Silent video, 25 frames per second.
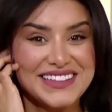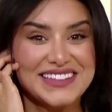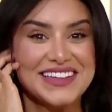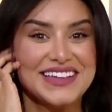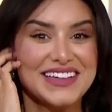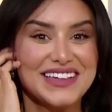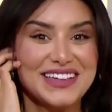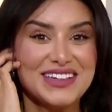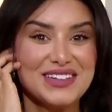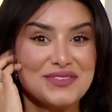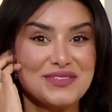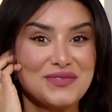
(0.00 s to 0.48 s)

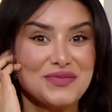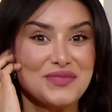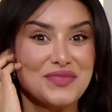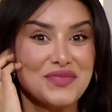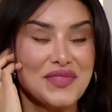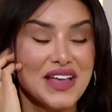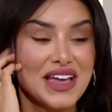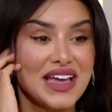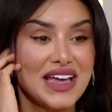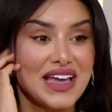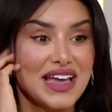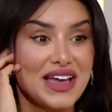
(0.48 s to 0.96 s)
طيب
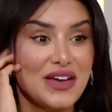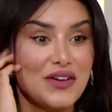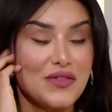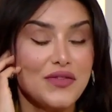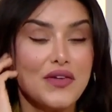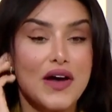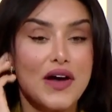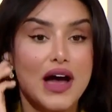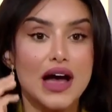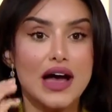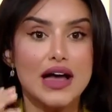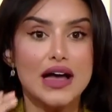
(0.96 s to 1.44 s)

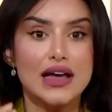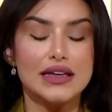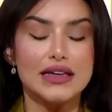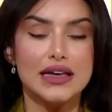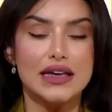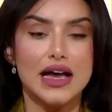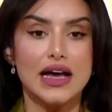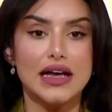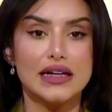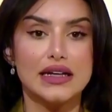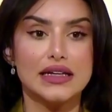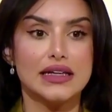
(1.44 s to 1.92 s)

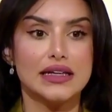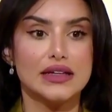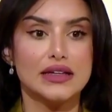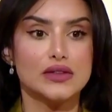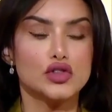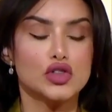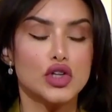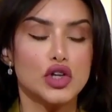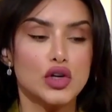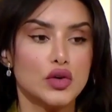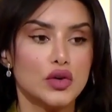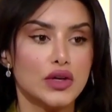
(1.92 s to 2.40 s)
فيعني
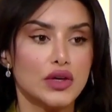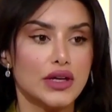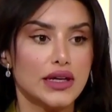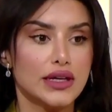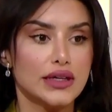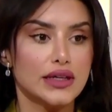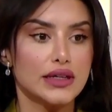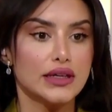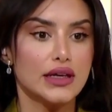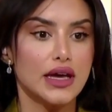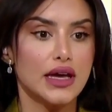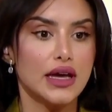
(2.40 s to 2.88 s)
شو اقول
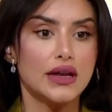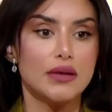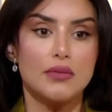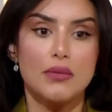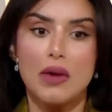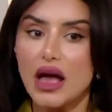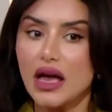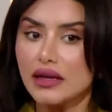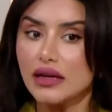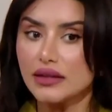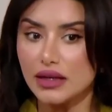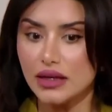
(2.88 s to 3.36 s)
لك انا
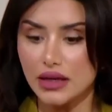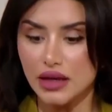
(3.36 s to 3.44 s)
ما اقدر